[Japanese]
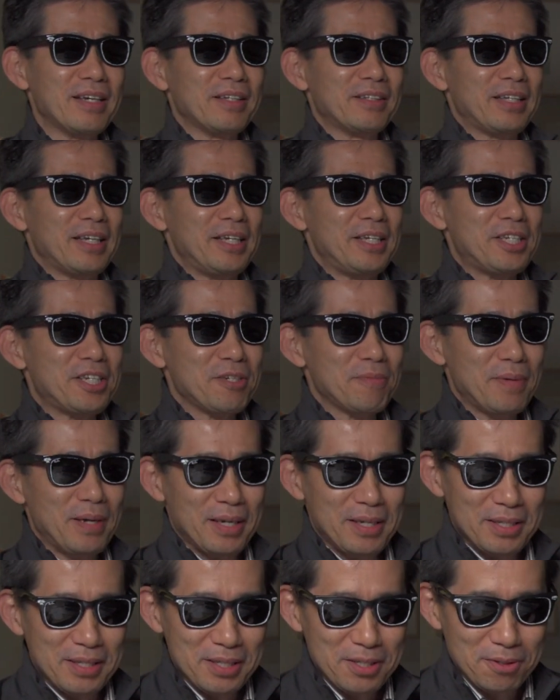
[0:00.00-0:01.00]
で一
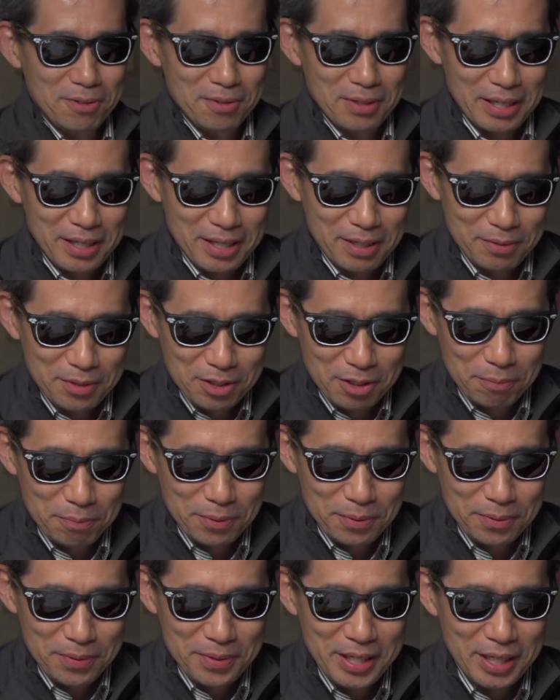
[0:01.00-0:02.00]
番その,、えー、その
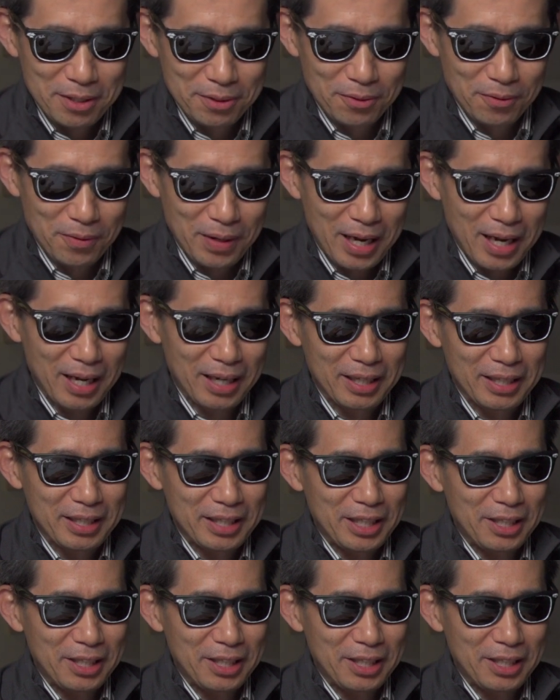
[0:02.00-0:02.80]
プロジェクトが